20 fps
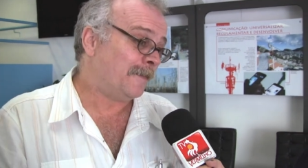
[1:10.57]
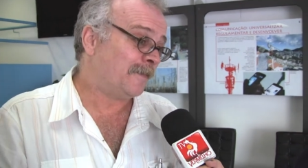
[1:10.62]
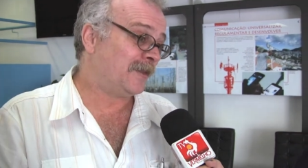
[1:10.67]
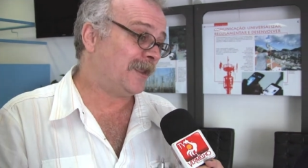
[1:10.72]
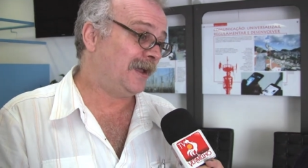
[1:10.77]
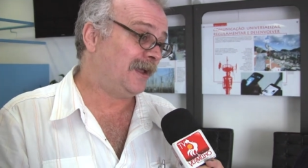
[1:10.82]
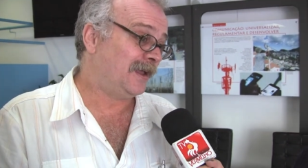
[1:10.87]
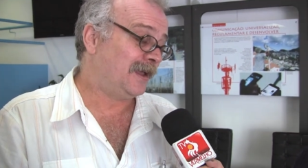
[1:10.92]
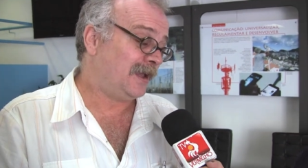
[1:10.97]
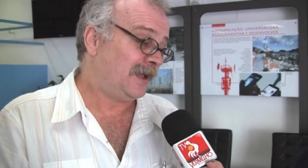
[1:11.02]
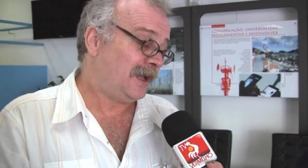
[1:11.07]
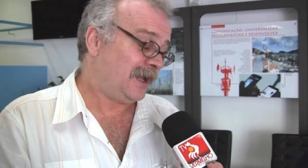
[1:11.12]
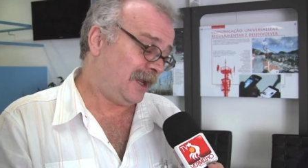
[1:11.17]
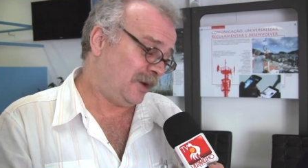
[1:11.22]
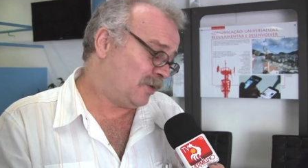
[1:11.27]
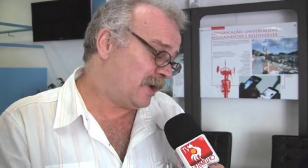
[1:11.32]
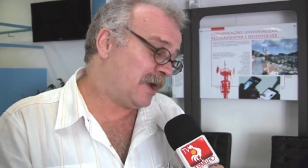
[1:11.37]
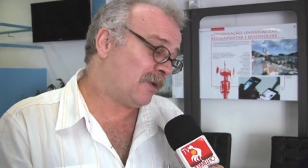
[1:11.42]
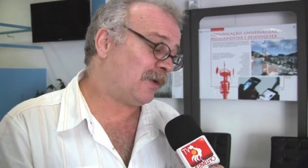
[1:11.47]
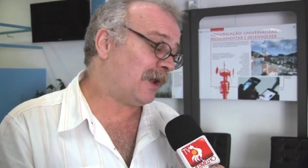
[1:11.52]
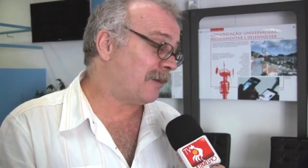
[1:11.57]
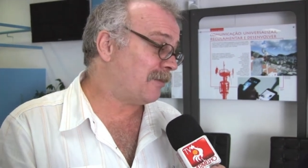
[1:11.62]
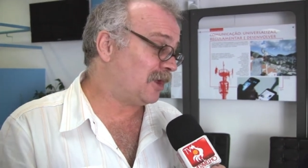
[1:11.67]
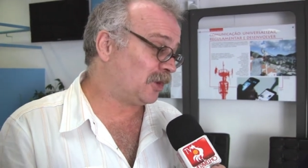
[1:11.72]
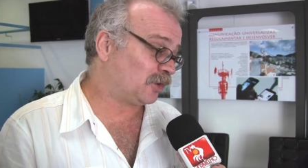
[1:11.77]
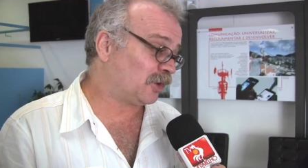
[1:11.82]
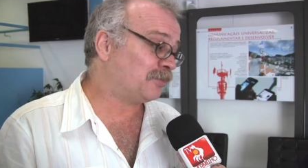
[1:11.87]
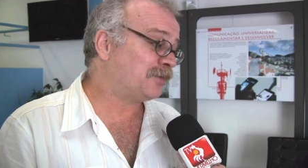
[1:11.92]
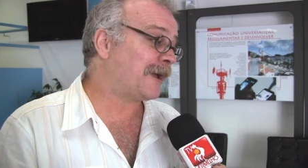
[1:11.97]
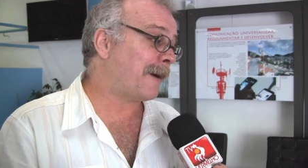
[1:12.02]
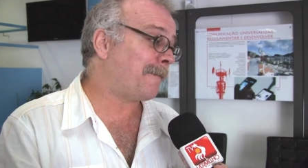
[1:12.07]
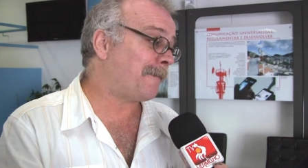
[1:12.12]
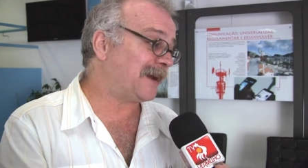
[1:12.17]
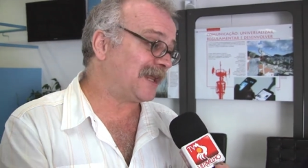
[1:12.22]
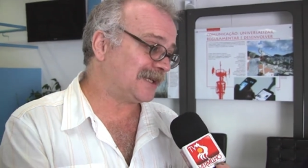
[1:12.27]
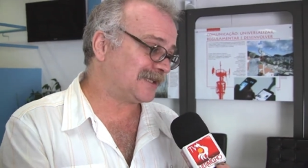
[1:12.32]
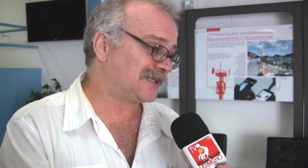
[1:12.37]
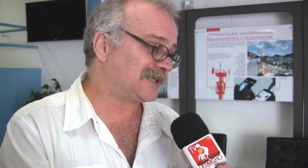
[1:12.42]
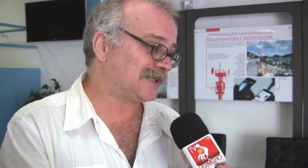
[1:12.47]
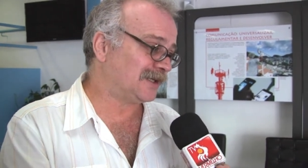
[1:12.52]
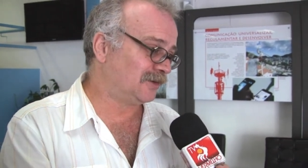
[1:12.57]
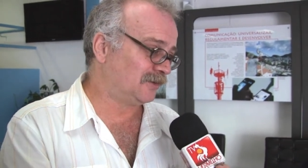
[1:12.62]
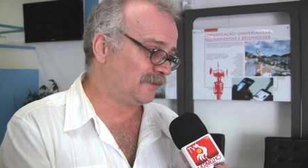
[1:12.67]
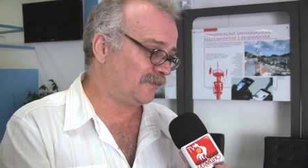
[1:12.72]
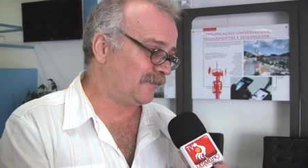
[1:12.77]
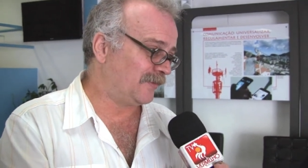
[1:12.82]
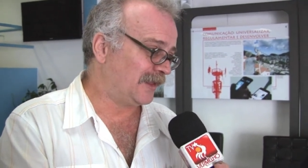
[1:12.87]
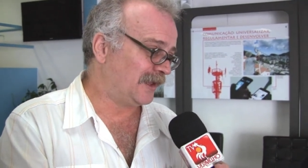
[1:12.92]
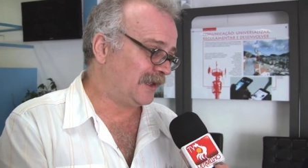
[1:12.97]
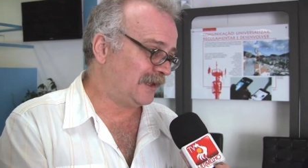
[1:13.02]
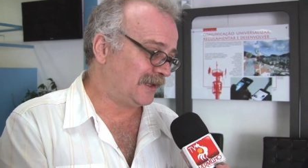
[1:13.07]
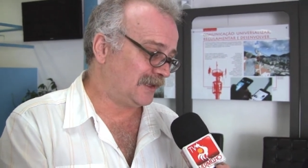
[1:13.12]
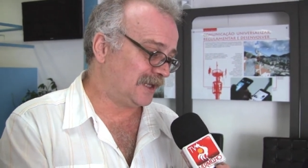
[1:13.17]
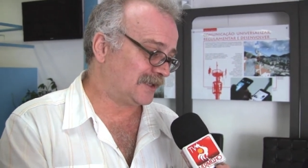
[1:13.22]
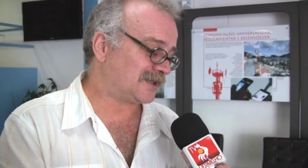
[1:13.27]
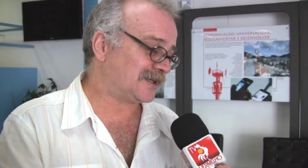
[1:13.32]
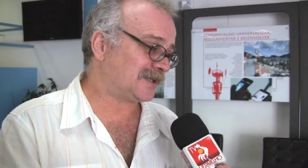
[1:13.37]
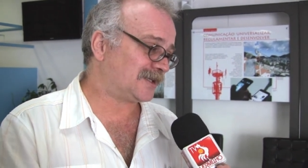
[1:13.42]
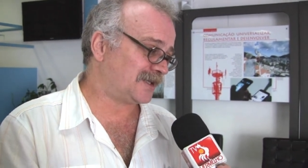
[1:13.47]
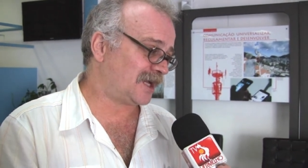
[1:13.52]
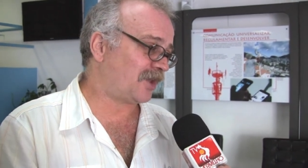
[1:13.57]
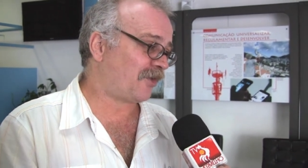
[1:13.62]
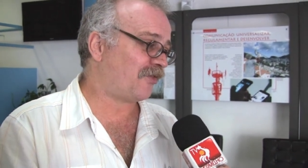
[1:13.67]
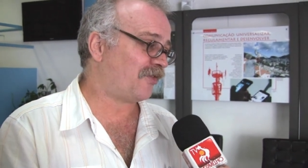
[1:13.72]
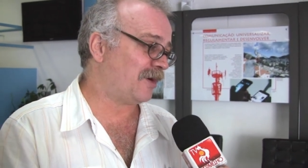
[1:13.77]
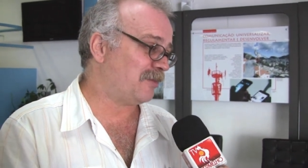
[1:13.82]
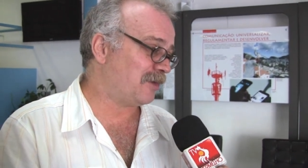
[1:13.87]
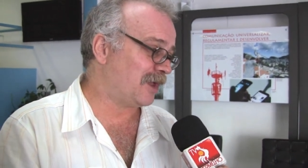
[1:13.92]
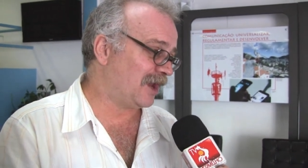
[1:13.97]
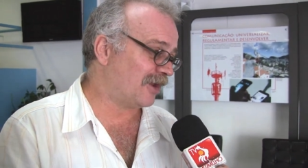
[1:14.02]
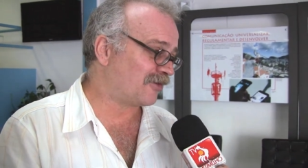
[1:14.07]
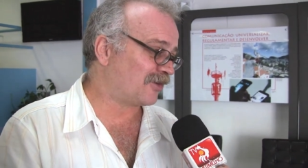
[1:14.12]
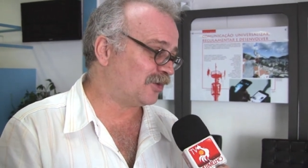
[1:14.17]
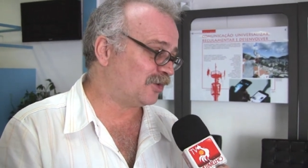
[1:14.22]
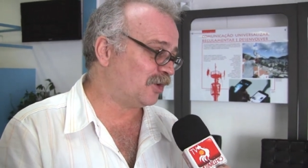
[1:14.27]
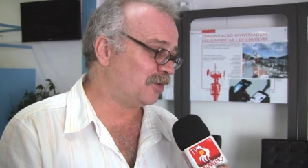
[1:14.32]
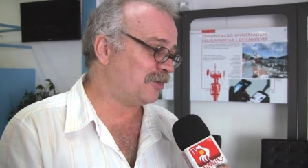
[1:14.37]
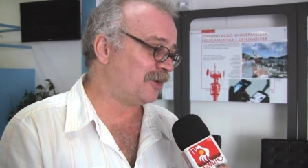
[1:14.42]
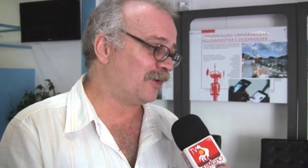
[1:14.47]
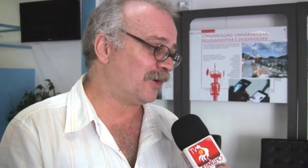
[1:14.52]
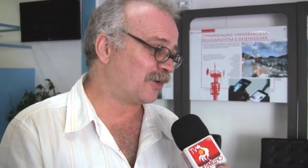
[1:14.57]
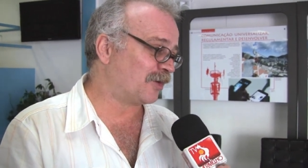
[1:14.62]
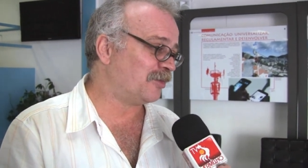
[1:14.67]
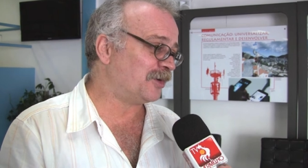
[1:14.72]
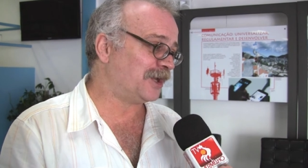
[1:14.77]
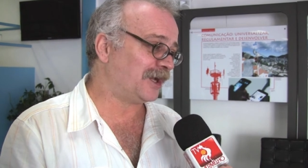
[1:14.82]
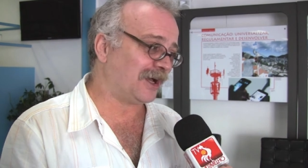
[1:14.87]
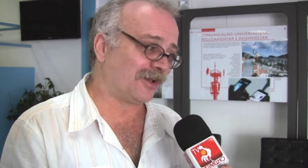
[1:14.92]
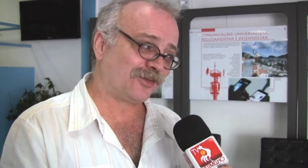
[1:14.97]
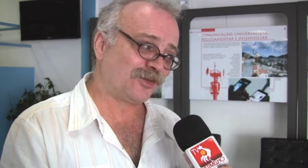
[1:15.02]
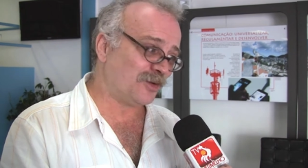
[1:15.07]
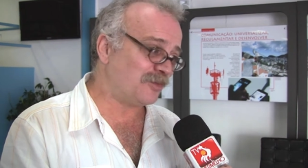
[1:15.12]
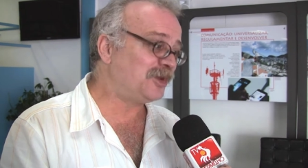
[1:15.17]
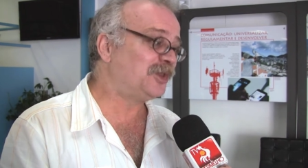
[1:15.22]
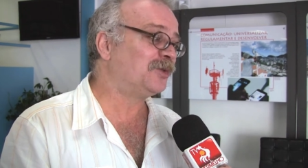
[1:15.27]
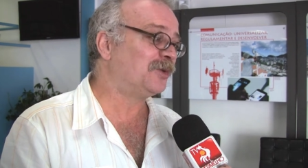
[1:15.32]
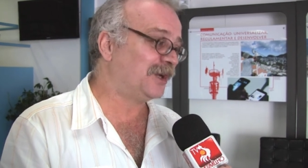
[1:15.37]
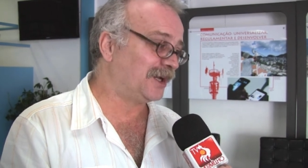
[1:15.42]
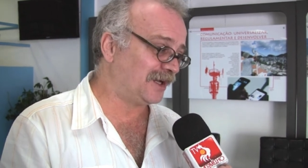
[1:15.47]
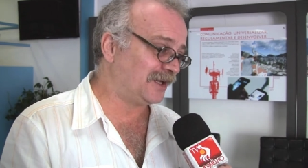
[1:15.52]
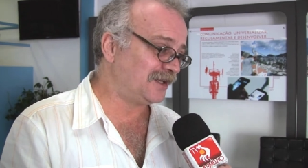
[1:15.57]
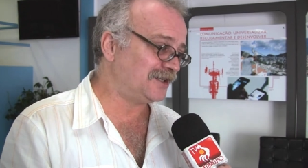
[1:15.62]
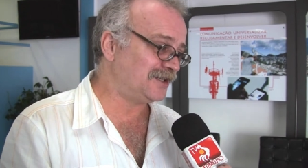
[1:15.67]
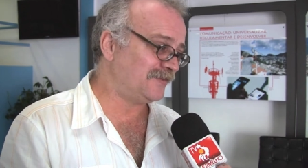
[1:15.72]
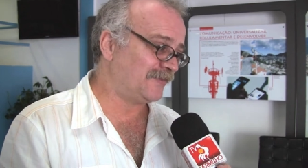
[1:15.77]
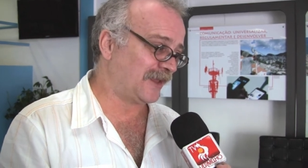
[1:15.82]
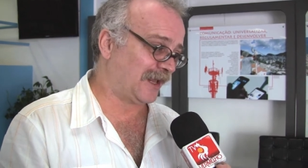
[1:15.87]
Né? E não regulamentou porque a pressão dessas sete famílias que dominam a comunicação é muito grande.